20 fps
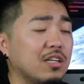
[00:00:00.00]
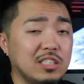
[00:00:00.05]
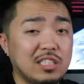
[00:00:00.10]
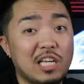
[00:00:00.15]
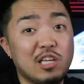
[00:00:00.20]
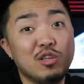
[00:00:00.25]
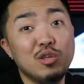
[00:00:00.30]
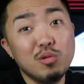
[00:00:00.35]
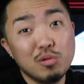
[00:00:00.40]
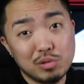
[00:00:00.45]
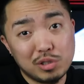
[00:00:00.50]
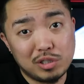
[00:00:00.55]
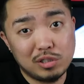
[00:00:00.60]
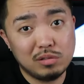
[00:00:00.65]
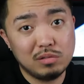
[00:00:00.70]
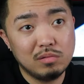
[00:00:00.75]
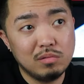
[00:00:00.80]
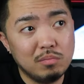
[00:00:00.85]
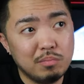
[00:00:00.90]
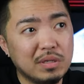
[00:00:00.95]
sa
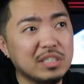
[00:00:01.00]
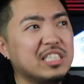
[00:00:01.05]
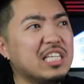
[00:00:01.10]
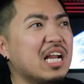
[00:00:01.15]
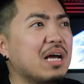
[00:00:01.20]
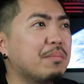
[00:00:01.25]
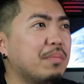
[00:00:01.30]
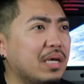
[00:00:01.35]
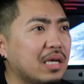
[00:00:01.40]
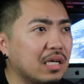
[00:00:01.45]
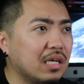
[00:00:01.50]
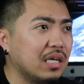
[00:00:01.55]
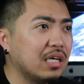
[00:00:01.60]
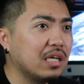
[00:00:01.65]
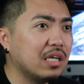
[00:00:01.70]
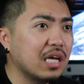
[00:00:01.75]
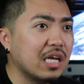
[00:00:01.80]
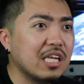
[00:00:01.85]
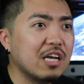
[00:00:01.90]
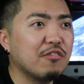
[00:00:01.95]
news, pag sinabing
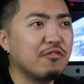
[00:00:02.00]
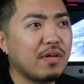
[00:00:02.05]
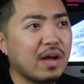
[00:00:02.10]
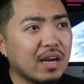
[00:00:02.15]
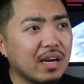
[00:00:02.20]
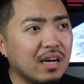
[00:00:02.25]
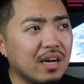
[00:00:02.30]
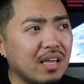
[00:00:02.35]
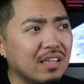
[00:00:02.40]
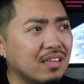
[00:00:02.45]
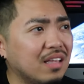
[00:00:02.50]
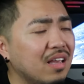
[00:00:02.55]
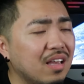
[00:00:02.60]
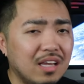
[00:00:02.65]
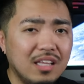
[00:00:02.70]
ganyan Fahrenheit,